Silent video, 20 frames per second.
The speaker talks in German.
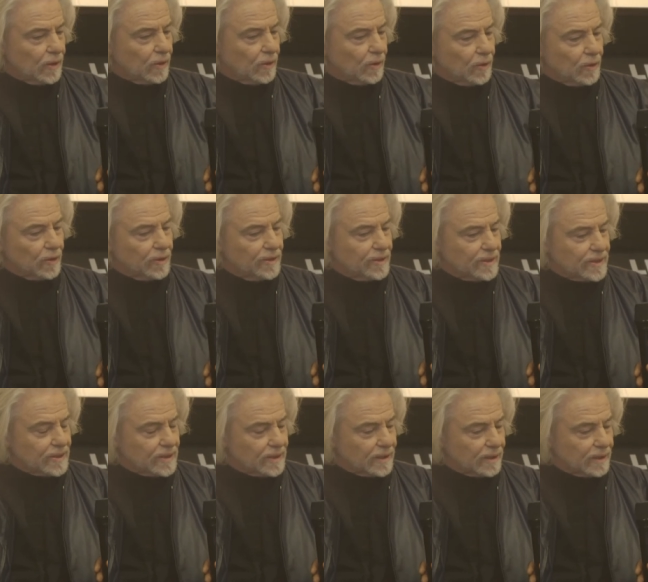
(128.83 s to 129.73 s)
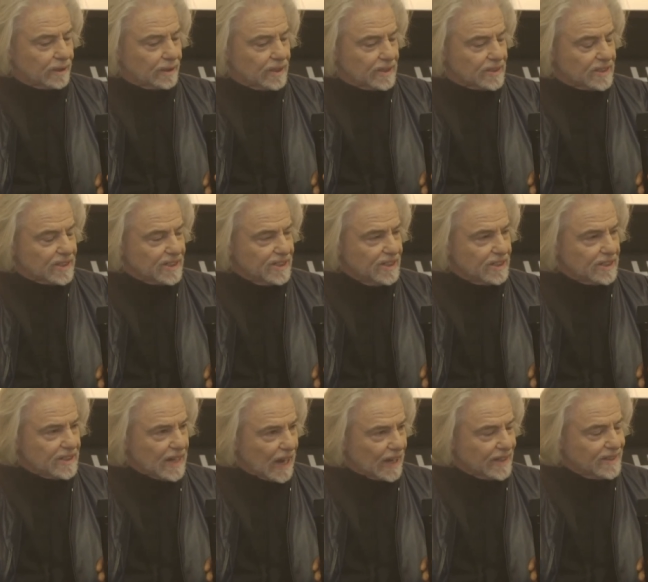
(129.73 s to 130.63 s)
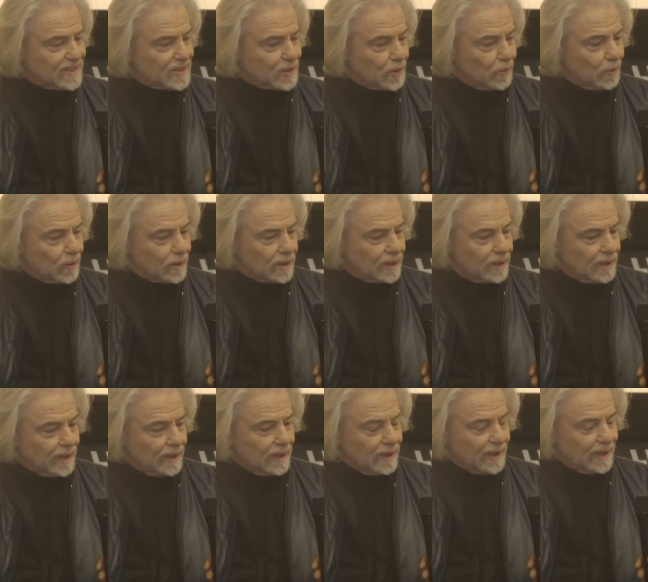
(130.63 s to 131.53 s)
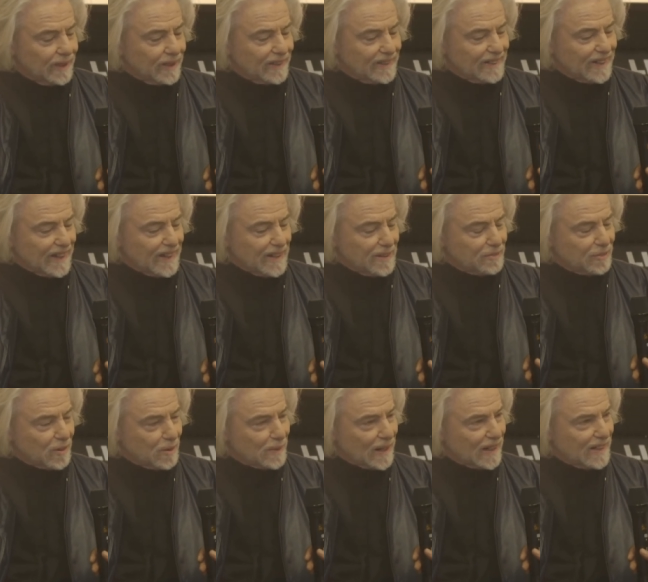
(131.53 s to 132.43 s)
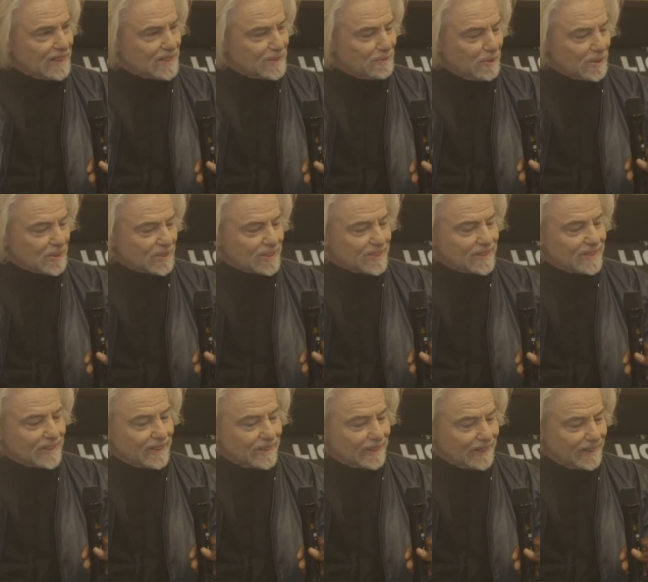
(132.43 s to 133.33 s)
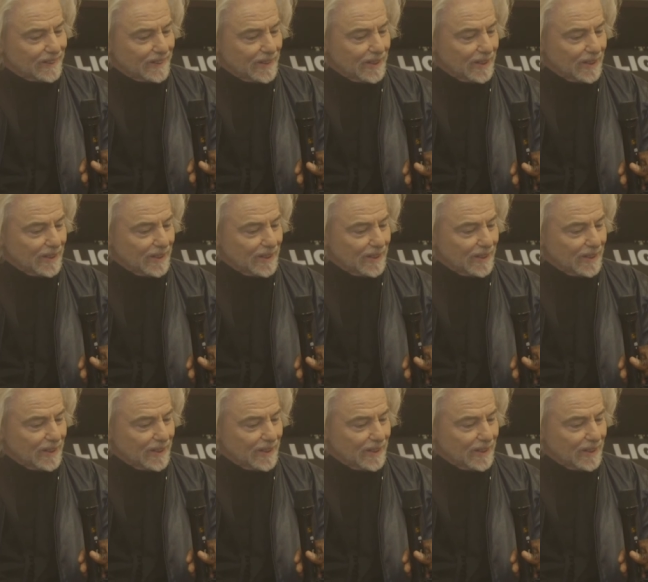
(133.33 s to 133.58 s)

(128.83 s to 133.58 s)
Und äh, es ist nicht der Anzug, äh, der den Formalismus äh,